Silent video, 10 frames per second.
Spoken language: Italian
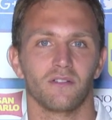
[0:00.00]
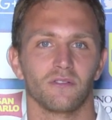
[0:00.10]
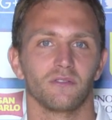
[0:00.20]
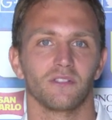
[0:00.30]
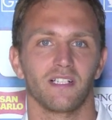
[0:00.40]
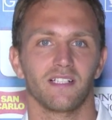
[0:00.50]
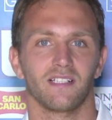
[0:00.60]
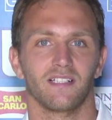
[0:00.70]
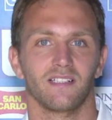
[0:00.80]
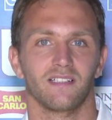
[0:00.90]
con lui
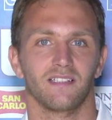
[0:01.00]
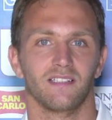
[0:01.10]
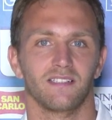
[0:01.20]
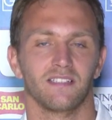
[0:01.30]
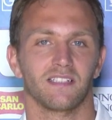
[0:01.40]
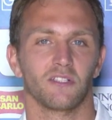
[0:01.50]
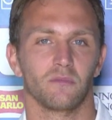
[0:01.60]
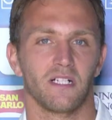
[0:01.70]
ed è stato